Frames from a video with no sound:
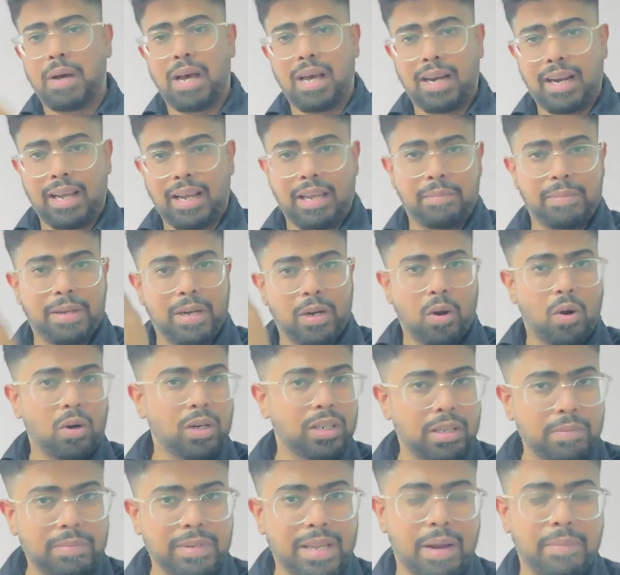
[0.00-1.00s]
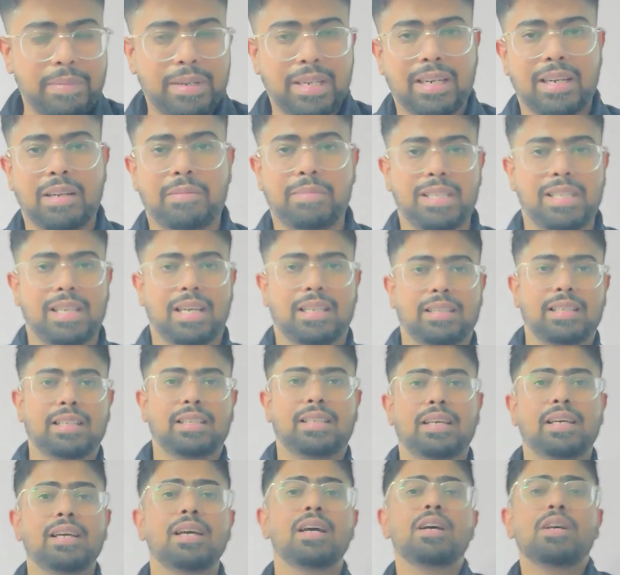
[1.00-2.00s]
बारह ए में लॉन्ग टर्म कैपिटल गेन में जाते
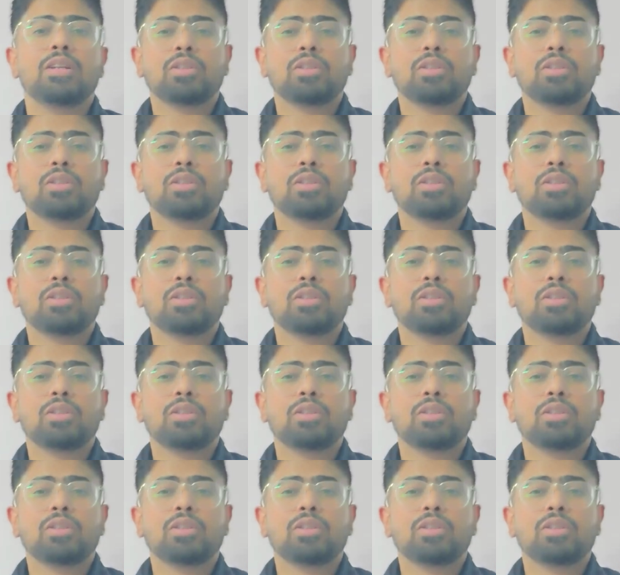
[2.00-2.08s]
थे